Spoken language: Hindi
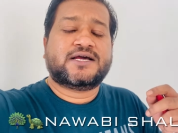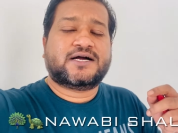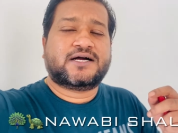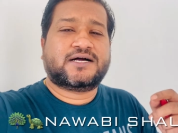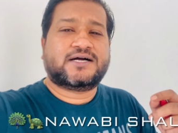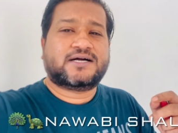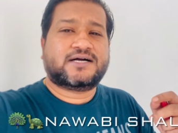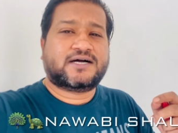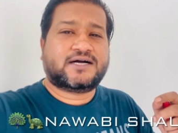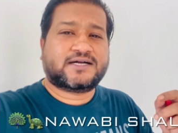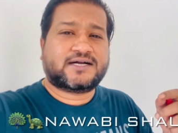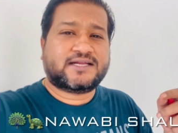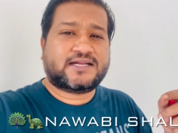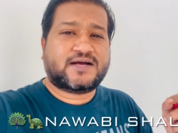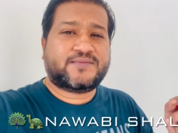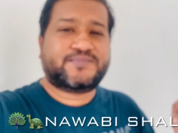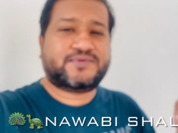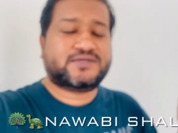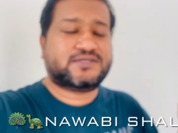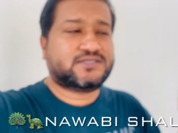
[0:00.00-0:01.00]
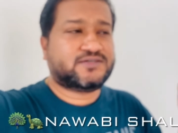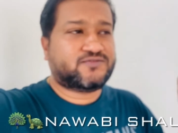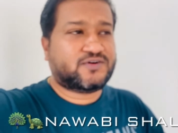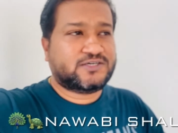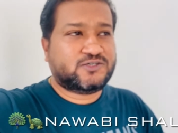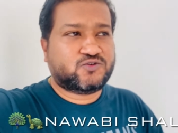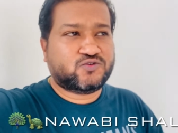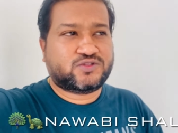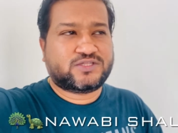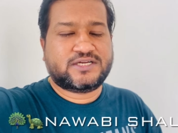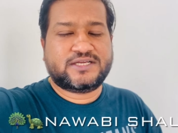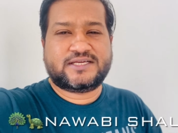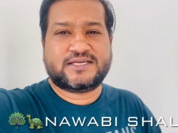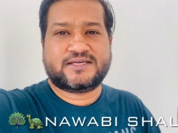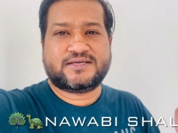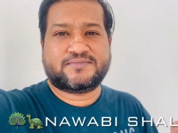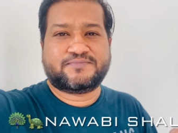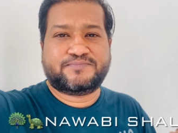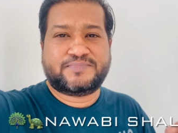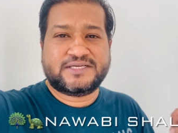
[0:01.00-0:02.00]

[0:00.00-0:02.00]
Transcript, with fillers: अगर आप वन टू थ्री के